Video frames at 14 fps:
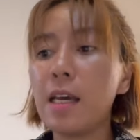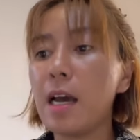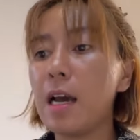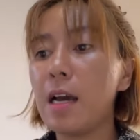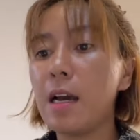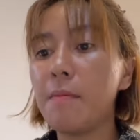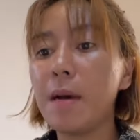
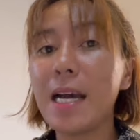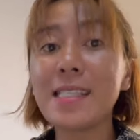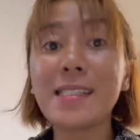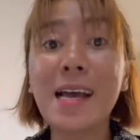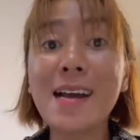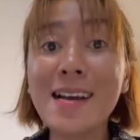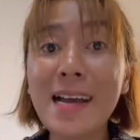uh, mga
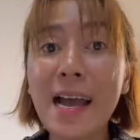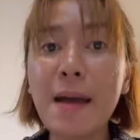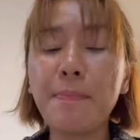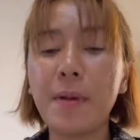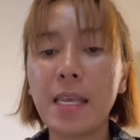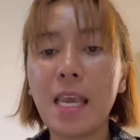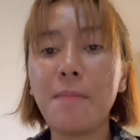
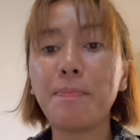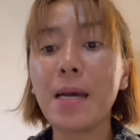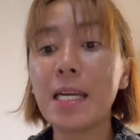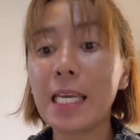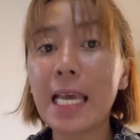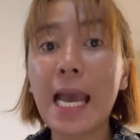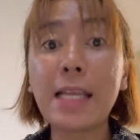sangkap, ayan, pang
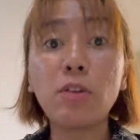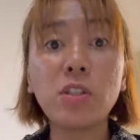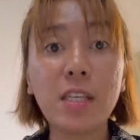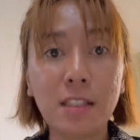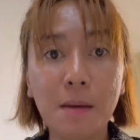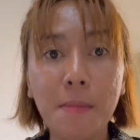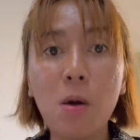rekado
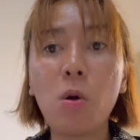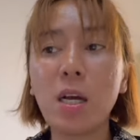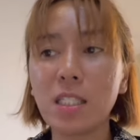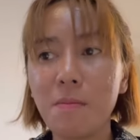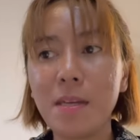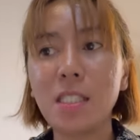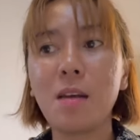sa sabaw
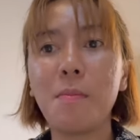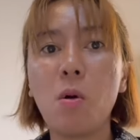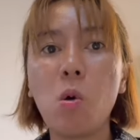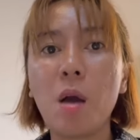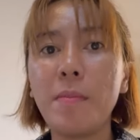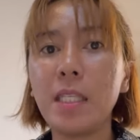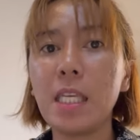kasi
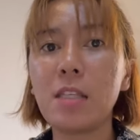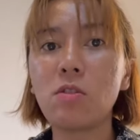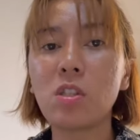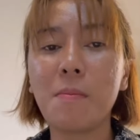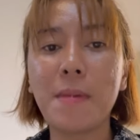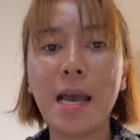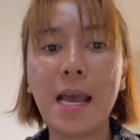masabaw kami dito
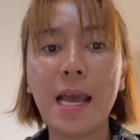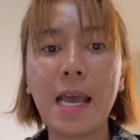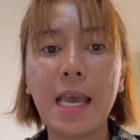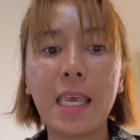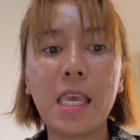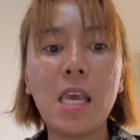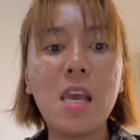sa
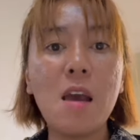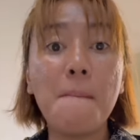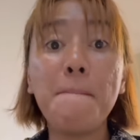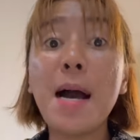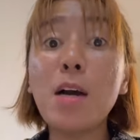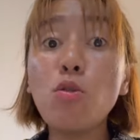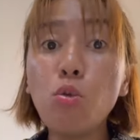bahay,
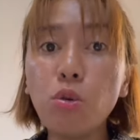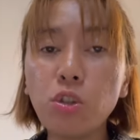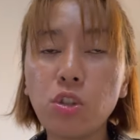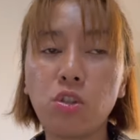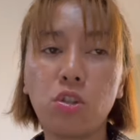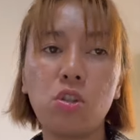bangus.